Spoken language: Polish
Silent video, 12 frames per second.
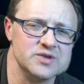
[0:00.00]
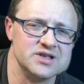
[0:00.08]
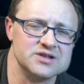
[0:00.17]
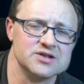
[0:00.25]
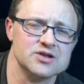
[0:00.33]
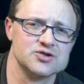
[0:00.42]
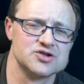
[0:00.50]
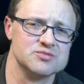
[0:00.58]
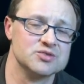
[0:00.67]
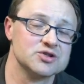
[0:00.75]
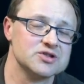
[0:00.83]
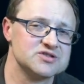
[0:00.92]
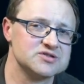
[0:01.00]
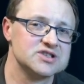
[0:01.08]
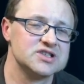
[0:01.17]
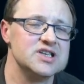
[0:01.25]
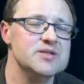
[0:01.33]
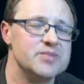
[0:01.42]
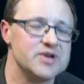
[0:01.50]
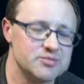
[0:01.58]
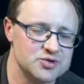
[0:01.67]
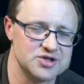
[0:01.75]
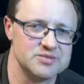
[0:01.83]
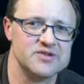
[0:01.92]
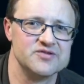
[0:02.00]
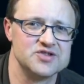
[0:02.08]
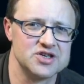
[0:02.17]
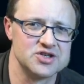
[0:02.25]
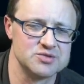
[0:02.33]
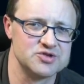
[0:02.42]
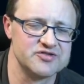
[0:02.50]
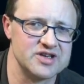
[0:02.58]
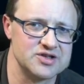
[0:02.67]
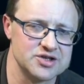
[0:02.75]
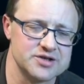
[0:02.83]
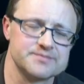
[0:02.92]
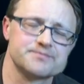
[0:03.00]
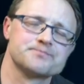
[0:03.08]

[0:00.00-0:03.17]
umiejętności, bo to jest hiper potrzebne w dzisiejszym świecie.